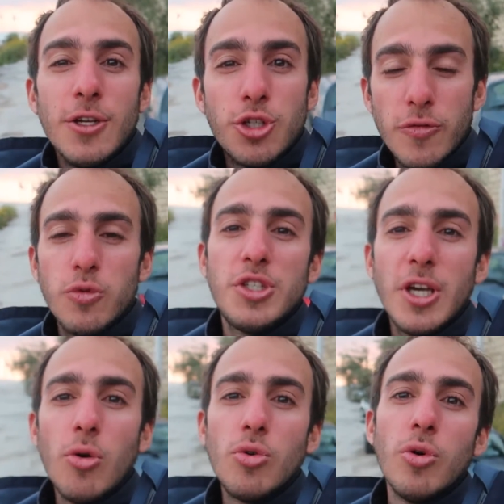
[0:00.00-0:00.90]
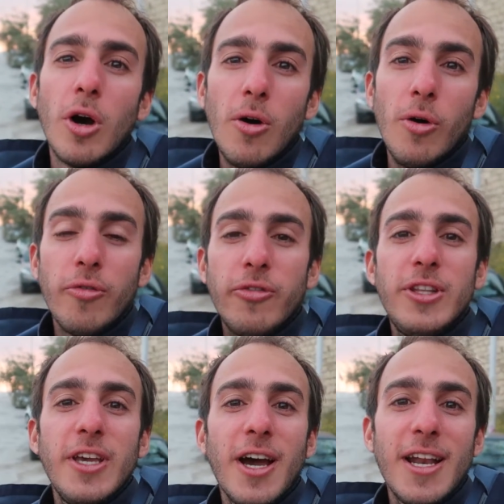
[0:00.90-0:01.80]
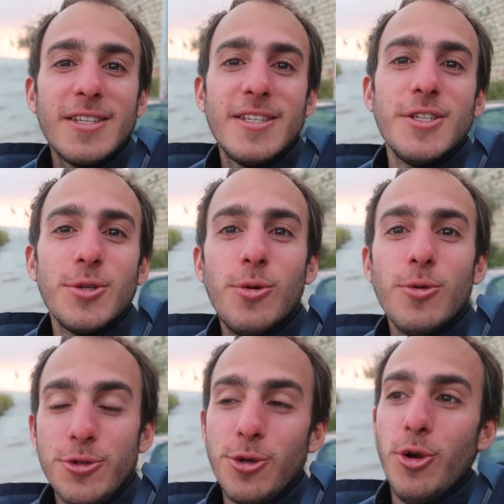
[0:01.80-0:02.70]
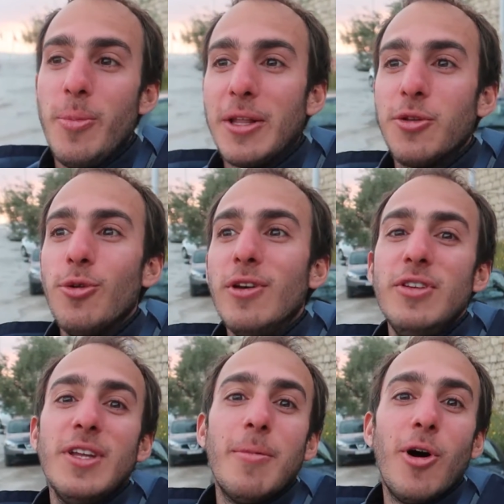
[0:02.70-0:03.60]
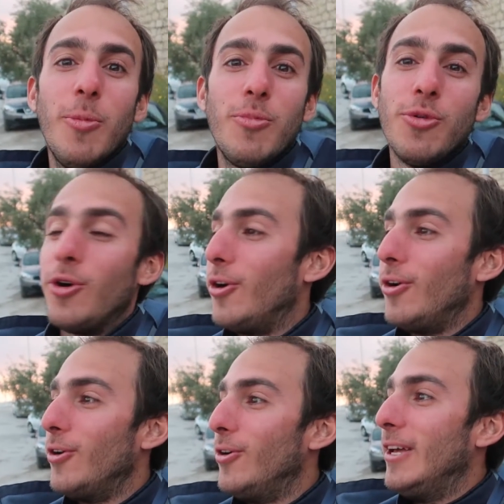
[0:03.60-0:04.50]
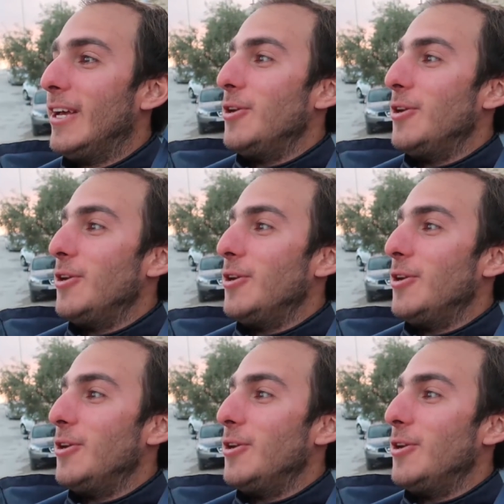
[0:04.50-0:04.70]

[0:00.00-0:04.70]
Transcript: Je vous tiens au courant, on finira la saison sur le bateau évidemment pour euh,